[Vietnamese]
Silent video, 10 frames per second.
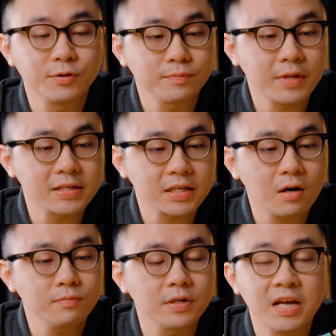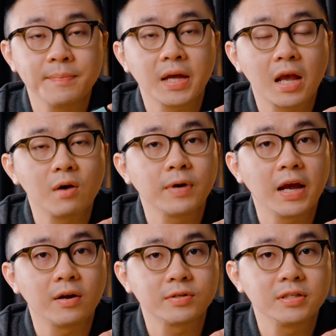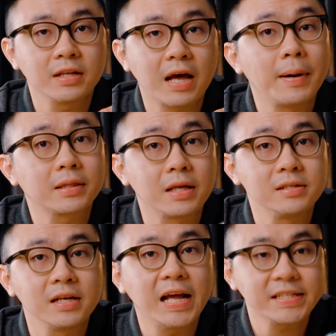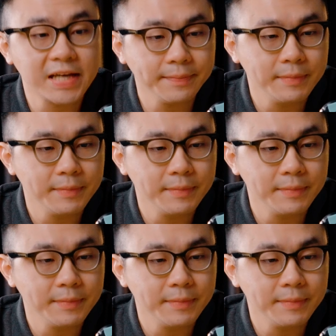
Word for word: chúng ta sẽ không được trang bị cái công nghệ đó chính là đa băng tần riêng SS